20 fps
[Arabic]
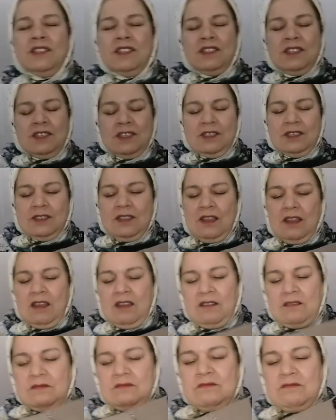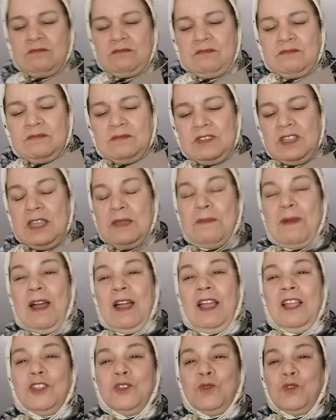السيده والله ما
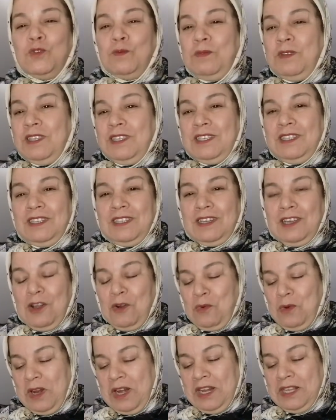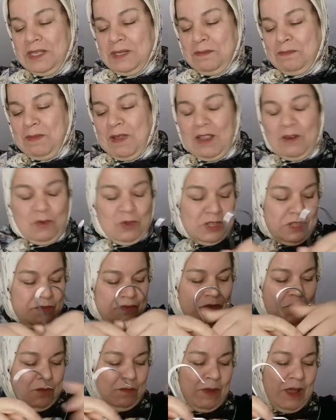عقلتوش بلجيكا ولا ليسبان وحده
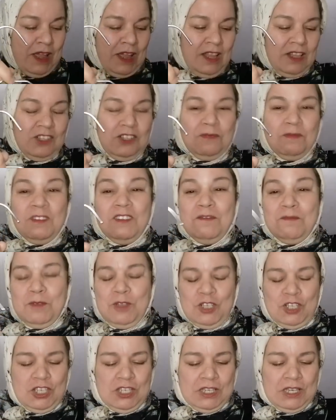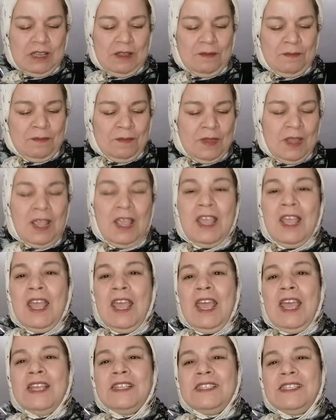فيه ما عقلتش يمكن بلجيكا
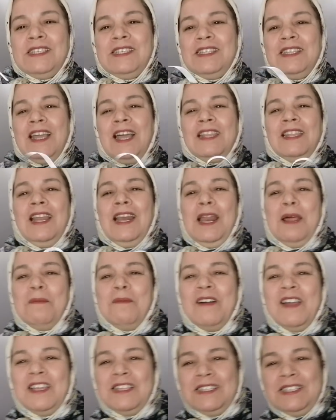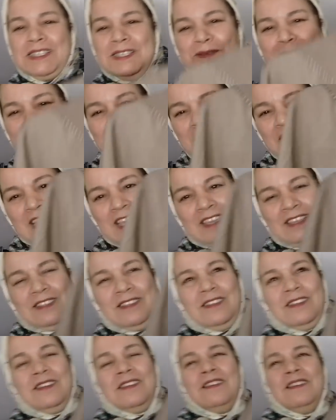هاد السيده غدر العمر هاد السيمانه
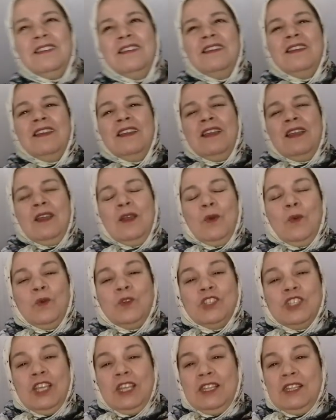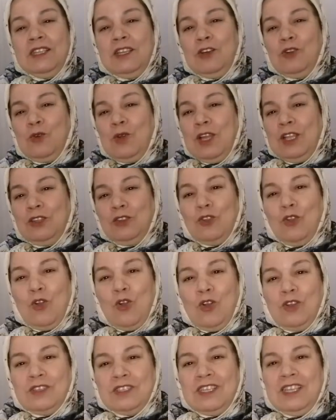هادي واش قالت لي لو
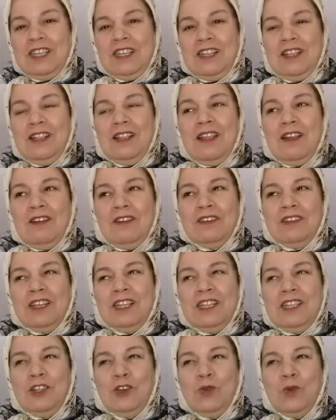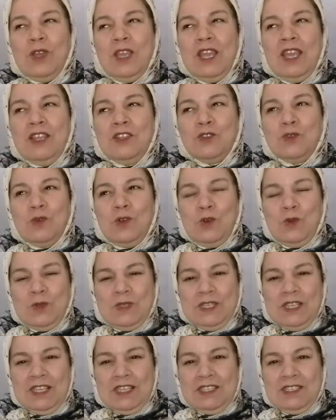14 قالت لا قالت لي لو 15 ولا لو
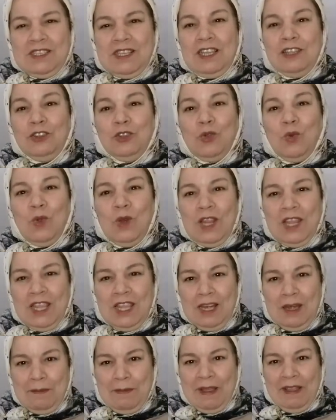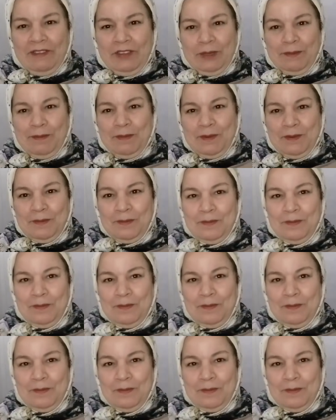16 غتدخل هي المغرب